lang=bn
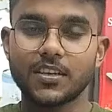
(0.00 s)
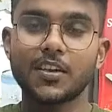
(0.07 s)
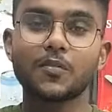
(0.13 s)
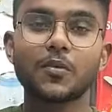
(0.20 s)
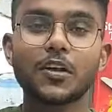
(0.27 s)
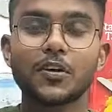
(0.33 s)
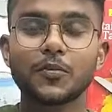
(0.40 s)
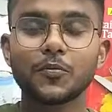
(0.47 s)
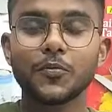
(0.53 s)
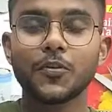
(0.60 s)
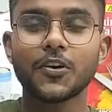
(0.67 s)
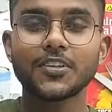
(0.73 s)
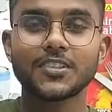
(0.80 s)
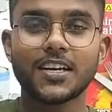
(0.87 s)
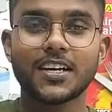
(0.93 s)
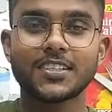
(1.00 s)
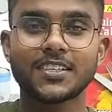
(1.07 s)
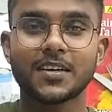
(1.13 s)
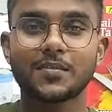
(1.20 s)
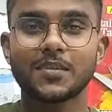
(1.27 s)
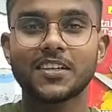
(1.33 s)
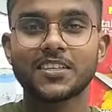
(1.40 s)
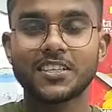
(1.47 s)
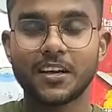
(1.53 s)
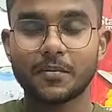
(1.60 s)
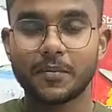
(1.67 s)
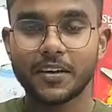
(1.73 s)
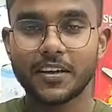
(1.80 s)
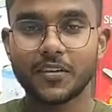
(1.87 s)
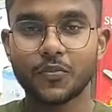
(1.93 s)
সালামালাইকুম আলাইকুম ভিউয়ার্স আজকে আপনাদের
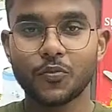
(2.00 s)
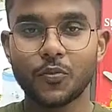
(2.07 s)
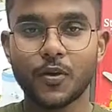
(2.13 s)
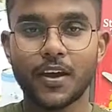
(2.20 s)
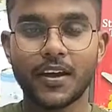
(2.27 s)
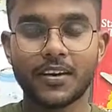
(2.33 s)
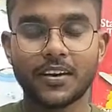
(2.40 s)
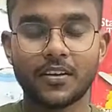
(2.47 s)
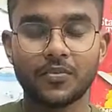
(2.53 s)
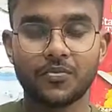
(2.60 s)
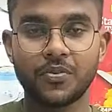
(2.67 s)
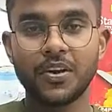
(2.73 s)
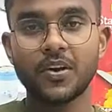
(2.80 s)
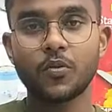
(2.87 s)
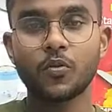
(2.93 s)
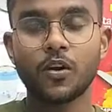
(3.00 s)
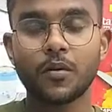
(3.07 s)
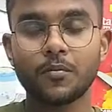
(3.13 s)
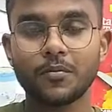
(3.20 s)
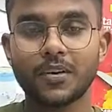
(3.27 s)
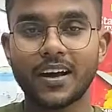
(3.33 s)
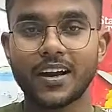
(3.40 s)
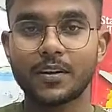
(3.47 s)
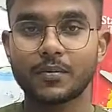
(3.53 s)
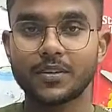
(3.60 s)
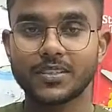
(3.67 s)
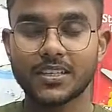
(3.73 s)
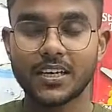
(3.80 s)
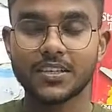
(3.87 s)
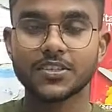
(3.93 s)
সামনে কিন্তু একটা ভেকুয়াম
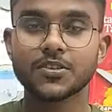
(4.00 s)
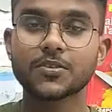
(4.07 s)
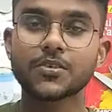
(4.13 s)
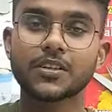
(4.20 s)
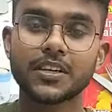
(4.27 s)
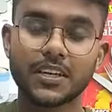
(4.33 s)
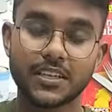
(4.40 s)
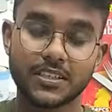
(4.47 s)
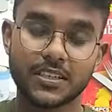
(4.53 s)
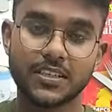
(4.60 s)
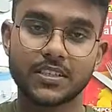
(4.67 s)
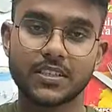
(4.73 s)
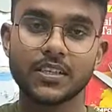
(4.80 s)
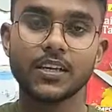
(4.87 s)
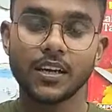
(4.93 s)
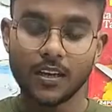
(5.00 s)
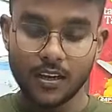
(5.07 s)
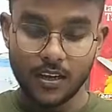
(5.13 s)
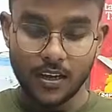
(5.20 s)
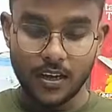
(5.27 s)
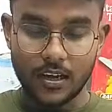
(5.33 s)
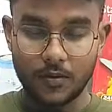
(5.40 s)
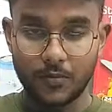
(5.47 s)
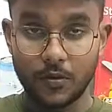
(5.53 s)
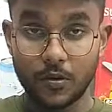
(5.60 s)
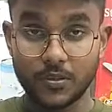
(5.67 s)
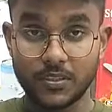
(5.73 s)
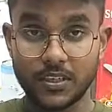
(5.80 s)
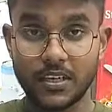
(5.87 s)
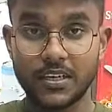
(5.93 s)
ডার্মা সাকশন নিয়ে এসেছি আর
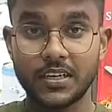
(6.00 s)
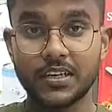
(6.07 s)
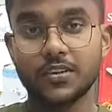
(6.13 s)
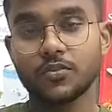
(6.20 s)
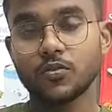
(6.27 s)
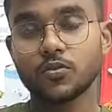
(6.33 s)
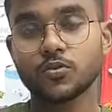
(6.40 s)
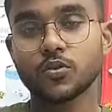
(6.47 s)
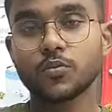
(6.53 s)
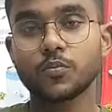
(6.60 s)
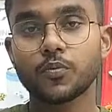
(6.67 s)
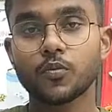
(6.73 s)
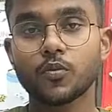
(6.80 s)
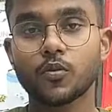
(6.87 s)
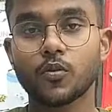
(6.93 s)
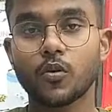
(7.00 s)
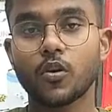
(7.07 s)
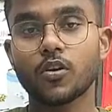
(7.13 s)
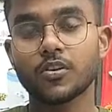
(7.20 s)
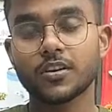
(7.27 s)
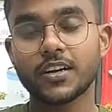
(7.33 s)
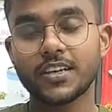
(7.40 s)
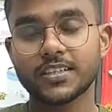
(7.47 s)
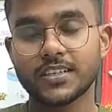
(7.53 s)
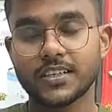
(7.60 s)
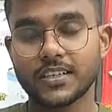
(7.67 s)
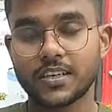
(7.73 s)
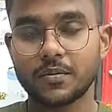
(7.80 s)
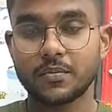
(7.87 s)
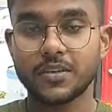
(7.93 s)
ভিওর্স এটা কিন্তু সম্পূর্ণ কর্ডলেস
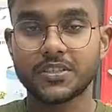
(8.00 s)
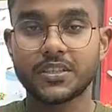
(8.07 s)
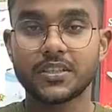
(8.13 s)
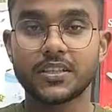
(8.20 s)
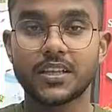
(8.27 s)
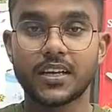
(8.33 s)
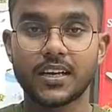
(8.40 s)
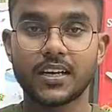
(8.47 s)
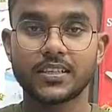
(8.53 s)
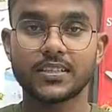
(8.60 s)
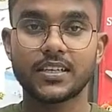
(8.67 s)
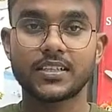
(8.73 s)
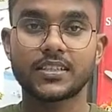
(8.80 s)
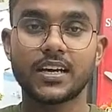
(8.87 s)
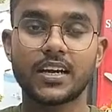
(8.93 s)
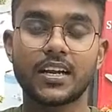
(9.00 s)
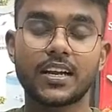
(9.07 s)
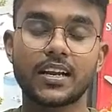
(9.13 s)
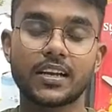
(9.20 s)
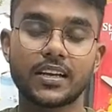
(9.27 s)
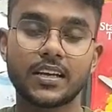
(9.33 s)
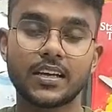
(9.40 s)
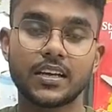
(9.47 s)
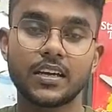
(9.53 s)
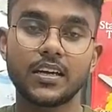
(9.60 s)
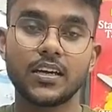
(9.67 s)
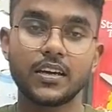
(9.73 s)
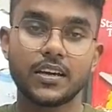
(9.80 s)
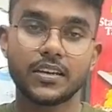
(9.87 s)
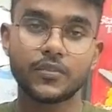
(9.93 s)
একটা মেশিন দেখা যায় যারা নাকি
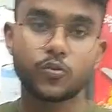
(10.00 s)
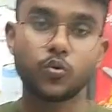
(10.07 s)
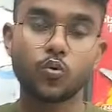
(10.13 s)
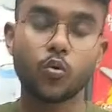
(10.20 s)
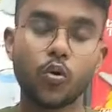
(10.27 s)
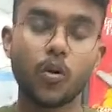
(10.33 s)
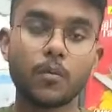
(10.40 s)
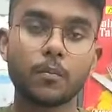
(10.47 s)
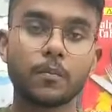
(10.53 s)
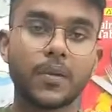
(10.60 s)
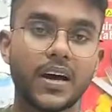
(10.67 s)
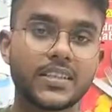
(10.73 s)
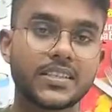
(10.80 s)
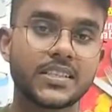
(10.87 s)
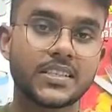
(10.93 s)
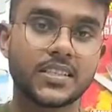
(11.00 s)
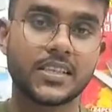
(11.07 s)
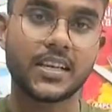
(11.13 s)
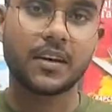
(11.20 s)
একটু কম বাজেটে